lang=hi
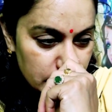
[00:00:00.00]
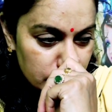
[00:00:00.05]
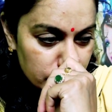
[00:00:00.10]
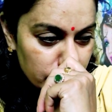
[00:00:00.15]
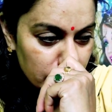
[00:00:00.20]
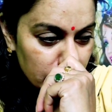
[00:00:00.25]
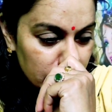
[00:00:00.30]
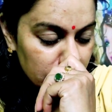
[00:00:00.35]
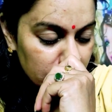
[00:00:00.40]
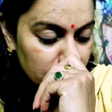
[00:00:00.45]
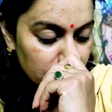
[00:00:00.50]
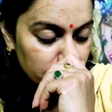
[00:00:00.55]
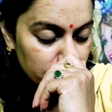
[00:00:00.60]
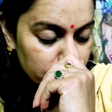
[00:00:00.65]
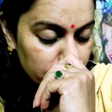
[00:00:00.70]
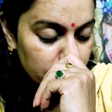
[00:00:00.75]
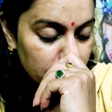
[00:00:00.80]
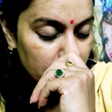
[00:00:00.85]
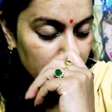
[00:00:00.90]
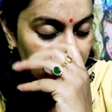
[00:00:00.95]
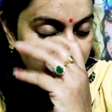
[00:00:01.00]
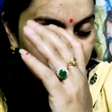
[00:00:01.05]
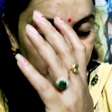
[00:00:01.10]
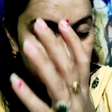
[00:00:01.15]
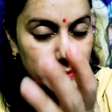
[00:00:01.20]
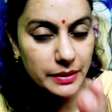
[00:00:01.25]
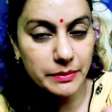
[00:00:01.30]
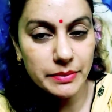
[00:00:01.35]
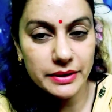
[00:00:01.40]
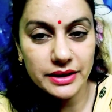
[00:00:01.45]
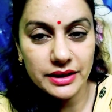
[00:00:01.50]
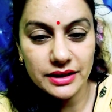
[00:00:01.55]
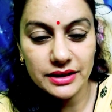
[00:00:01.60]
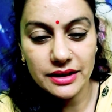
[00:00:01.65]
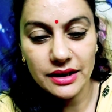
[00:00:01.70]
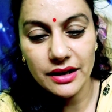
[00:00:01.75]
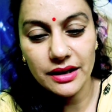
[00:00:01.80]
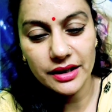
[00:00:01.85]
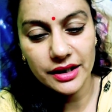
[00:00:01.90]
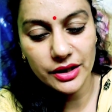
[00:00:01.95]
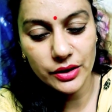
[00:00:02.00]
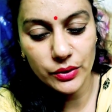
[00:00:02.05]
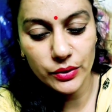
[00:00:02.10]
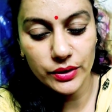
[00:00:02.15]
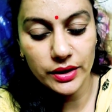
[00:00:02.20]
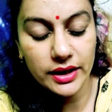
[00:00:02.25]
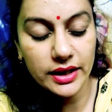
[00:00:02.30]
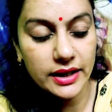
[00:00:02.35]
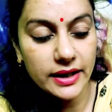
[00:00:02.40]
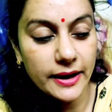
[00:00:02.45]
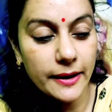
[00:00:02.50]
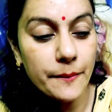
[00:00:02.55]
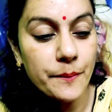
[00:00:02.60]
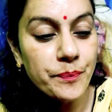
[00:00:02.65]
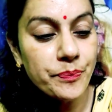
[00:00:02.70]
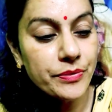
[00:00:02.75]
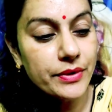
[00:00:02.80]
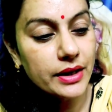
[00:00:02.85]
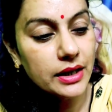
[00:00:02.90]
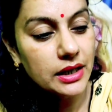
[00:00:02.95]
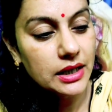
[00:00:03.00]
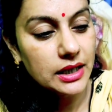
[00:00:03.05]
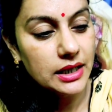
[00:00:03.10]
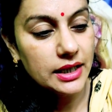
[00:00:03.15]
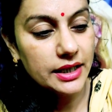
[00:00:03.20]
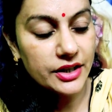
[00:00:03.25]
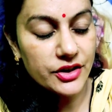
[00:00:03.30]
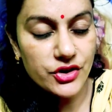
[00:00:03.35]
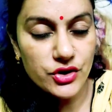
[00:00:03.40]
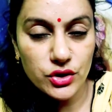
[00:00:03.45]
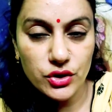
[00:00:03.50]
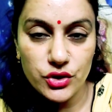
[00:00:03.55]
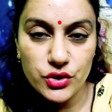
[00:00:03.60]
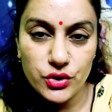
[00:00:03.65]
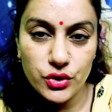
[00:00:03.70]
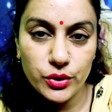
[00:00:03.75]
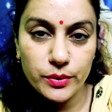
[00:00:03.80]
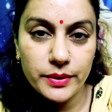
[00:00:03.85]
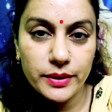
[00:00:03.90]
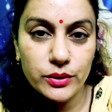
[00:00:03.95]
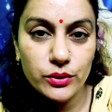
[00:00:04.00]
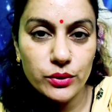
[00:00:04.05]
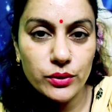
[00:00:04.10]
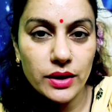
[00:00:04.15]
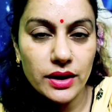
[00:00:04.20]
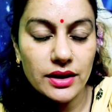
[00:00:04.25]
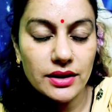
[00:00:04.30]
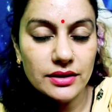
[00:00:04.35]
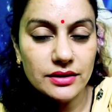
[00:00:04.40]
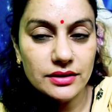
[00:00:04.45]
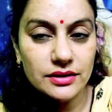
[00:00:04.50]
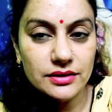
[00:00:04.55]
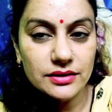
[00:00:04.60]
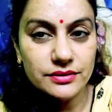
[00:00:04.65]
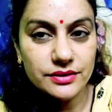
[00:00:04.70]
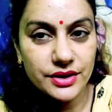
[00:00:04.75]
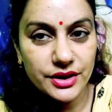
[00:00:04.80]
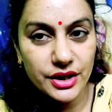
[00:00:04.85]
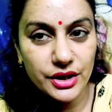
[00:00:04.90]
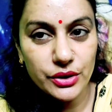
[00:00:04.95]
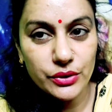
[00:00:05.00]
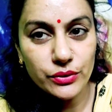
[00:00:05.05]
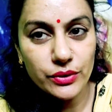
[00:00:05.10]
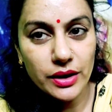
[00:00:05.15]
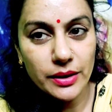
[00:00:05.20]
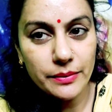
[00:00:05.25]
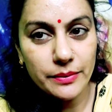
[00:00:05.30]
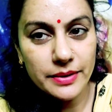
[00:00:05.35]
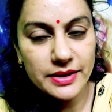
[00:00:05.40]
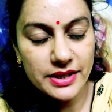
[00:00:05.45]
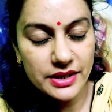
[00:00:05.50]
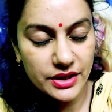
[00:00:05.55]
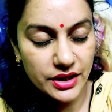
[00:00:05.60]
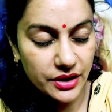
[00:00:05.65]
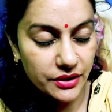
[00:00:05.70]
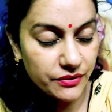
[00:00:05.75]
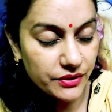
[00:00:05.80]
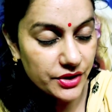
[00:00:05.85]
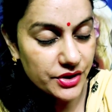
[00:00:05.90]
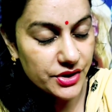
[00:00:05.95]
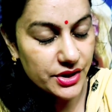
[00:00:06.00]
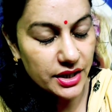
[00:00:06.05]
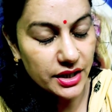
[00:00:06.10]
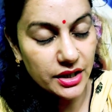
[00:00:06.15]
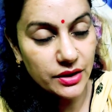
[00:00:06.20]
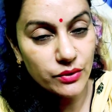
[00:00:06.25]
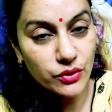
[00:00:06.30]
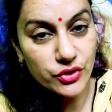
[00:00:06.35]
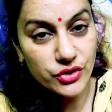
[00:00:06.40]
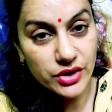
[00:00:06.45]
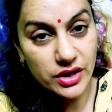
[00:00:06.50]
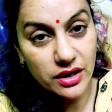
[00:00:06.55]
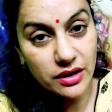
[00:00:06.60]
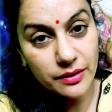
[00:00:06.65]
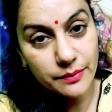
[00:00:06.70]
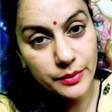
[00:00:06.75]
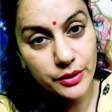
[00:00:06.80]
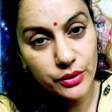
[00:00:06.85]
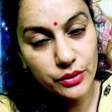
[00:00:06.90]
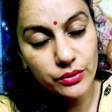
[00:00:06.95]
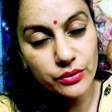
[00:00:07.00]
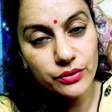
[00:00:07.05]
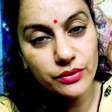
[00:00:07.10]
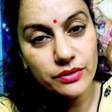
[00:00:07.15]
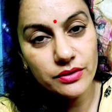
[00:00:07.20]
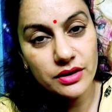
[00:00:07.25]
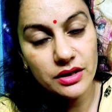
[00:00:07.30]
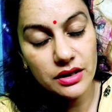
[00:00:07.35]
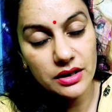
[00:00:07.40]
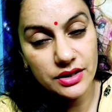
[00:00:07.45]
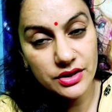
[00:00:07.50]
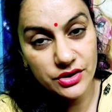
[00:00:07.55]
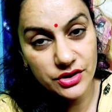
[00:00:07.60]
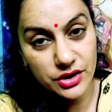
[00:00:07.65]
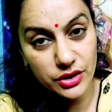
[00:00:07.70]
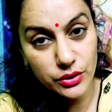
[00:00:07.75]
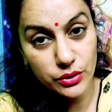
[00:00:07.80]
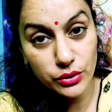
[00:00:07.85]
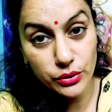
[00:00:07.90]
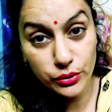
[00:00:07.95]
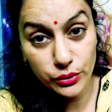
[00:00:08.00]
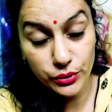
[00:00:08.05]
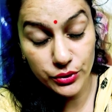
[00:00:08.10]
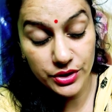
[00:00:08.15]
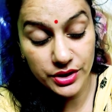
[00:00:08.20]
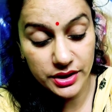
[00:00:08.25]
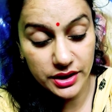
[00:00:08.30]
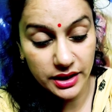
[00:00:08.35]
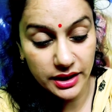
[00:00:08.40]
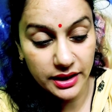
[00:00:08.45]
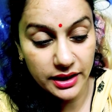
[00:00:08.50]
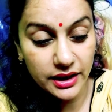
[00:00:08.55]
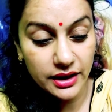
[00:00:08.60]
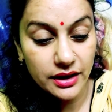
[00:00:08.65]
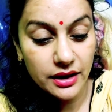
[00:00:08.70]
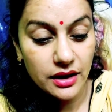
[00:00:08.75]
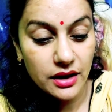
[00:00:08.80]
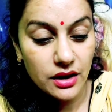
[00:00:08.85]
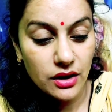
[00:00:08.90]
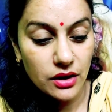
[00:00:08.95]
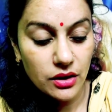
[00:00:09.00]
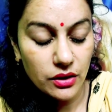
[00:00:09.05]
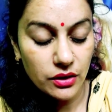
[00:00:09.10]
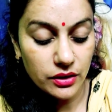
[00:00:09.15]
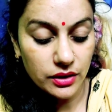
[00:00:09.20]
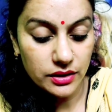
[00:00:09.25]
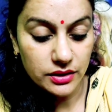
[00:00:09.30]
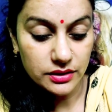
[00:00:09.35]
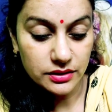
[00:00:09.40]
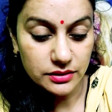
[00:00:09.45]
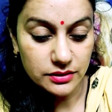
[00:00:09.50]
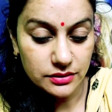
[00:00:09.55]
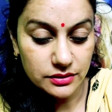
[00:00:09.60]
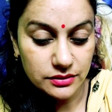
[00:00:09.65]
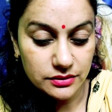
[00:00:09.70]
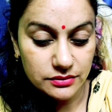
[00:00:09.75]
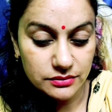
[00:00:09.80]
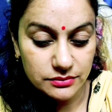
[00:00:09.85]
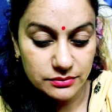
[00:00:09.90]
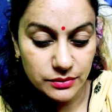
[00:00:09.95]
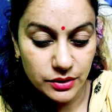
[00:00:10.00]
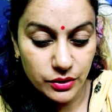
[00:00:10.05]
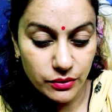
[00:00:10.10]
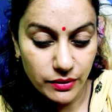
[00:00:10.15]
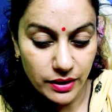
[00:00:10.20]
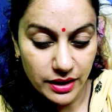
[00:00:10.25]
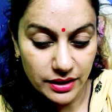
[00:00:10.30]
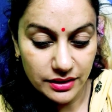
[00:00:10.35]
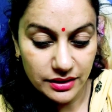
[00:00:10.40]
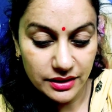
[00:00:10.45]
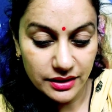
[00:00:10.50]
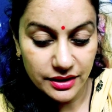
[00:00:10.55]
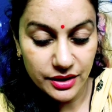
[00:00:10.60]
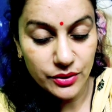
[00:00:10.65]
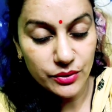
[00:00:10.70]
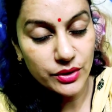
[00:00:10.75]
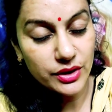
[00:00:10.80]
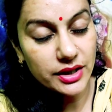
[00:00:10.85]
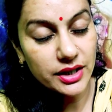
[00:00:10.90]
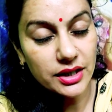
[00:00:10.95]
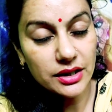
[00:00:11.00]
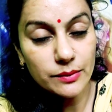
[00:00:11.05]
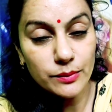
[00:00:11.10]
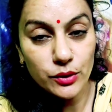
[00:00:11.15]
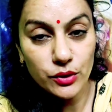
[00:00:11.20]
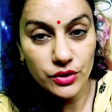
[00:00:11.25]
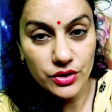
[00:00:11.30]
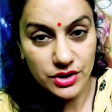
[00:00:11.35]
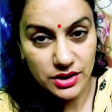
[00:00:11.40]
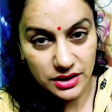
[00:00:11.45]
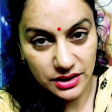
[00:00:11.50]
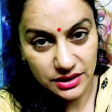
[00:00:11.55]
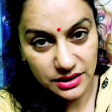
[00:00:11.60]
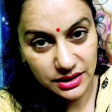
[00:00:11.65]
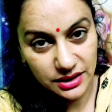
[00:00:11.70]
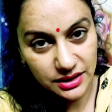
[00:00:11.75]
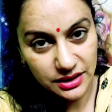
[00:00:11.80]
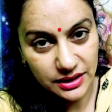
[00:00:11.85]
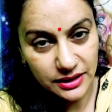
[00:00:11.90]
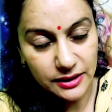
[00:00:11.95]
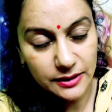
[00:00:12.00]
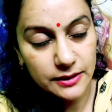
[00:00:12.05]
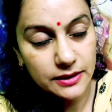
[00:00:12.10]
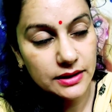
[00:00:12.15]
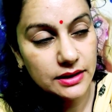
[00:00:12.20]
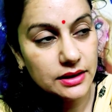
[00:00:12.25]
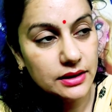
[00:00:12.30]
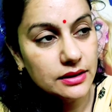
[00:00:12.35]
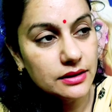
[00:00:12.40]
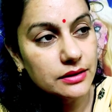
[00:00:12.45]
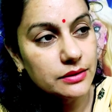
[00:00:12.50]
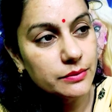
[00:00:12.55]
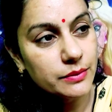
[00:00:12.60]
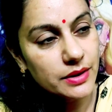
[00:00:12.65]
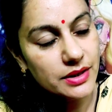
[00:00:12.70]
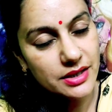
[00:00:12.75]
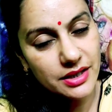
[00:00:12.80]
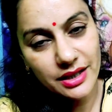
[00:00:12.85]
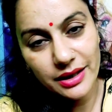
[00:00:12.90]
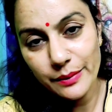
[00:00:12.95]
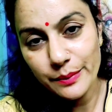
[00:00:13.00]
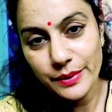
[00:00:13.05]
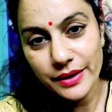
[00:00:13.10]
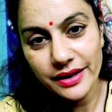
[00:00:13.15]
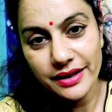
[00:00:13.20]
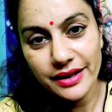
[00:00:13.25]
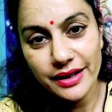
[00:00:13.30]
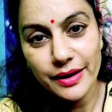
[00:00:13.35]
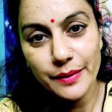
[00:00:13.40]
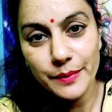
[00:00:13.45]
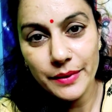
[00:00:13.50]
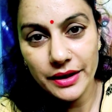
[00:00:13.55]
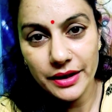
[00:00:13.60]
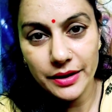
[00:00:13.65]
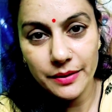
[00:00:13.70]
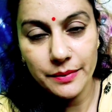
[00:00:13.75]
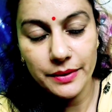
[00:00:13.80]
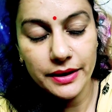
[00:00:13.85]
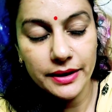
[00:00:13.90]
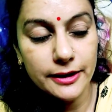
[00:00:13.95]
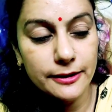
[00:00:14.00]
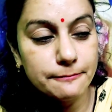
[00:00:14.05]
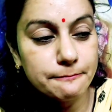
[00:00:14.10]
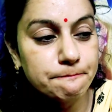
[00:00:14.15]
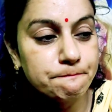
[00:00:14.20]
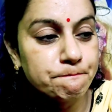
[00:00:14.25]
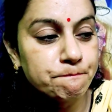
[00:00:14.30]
इस बात के बारे में पता था कि होना ही है लेकिन चलो जो भी हुआ ठीक हुआ बस यही विषय कि वो जहाँ भी हों अच्छे हों खुश रहें और भगवान करे उनकी आत्मा को शांति दे बस यही प्रेयर है मेरी भी